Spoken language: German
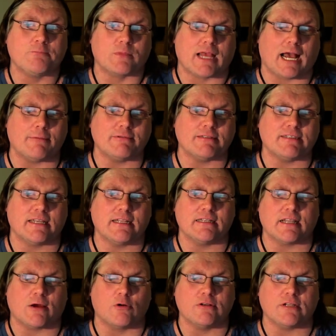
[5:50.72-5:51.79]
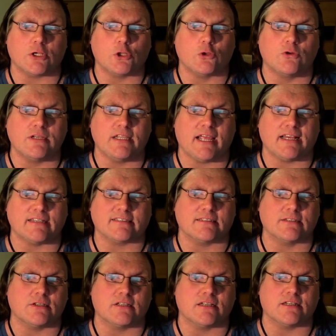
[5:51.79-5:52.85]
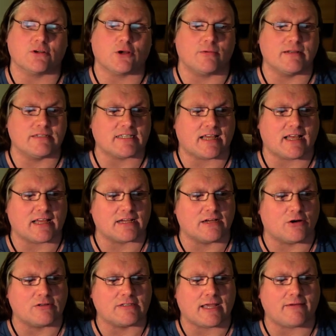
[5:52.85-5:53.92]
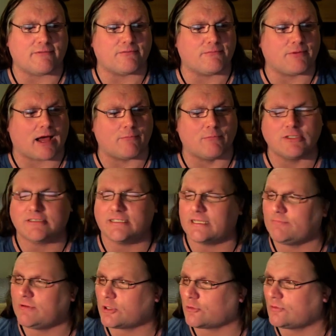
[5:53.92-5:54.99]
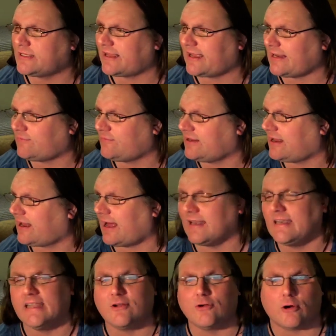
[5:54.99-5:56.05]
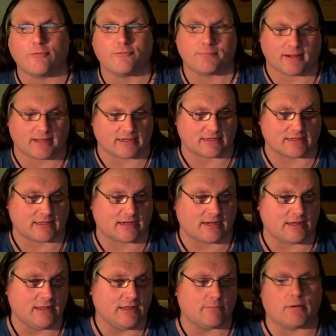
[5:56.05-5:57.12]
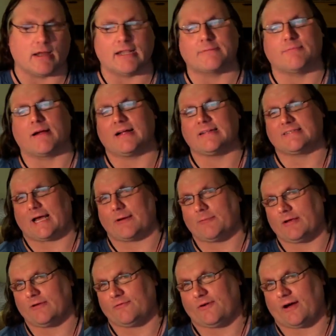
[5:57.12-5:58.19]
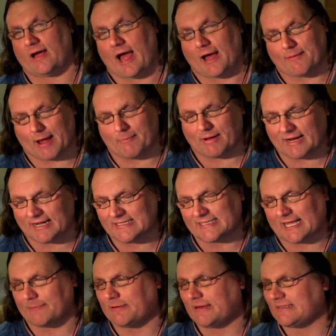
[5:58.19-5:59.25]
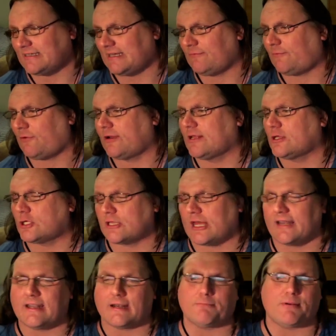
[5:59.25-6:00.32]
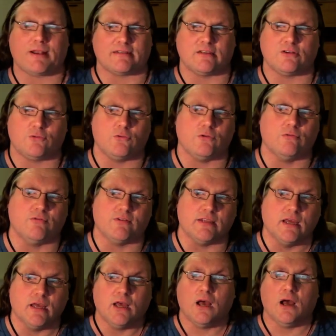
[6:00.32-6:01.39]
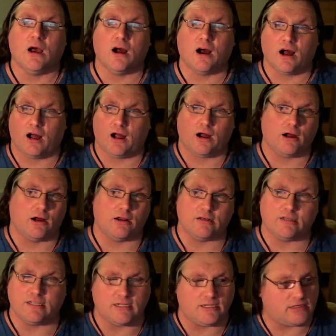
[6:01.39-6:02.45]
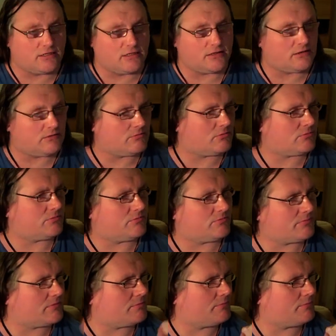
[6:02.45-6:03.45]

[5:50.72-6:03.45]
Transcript: gab es denn darunter schon die ersten äh, Kommentare und da musste ich mir schon direkt wieder an den Kopf packen, ja. Mal jetzt mal ganz, ab, mal ganz abgesehen von den Standardplattitüden wie, oh, die, äh,